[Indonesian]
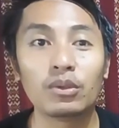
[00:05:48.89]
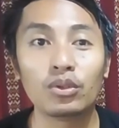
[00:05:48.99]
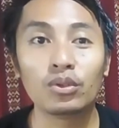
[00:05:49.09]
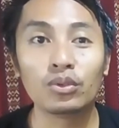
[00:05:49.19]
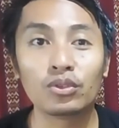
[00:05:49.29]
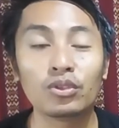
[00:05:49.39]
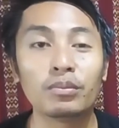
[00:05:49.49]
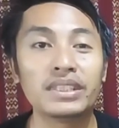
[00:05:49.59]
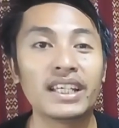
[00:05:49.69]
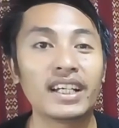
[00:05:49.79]
dahulu
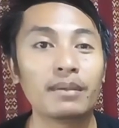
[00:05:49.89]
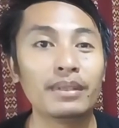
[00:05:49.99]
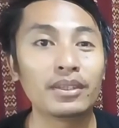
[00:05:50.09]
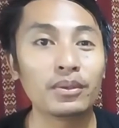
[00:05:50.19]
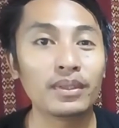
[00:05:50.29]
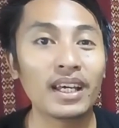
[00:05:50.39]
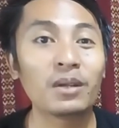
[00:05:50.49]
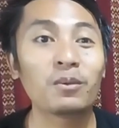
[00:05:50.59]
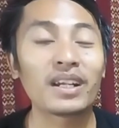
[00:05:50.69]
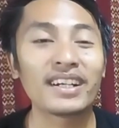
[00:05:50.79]
untuk menjaga bentuk
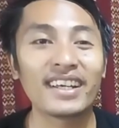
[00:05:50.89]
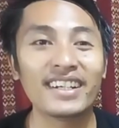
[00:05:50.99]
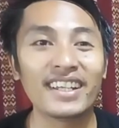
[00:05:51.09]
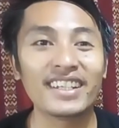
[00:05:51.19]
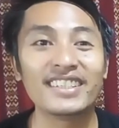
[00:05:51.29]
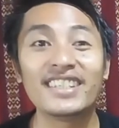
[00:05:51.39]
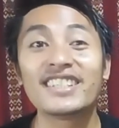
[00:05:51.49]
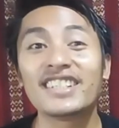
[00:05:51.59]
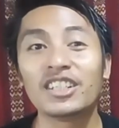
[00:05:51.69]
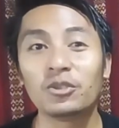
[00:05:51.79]
dan warna dari
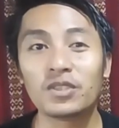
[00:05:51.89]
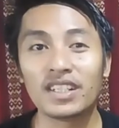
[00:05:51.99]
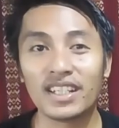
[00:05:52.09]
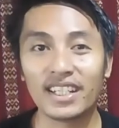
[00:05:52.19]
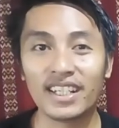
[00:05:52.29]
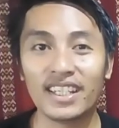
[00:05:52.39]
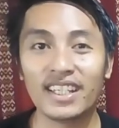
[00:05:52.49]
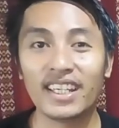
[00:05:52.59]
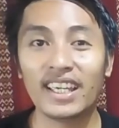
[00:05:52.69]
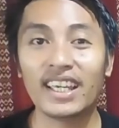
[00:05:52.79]
jeans itu sendiri.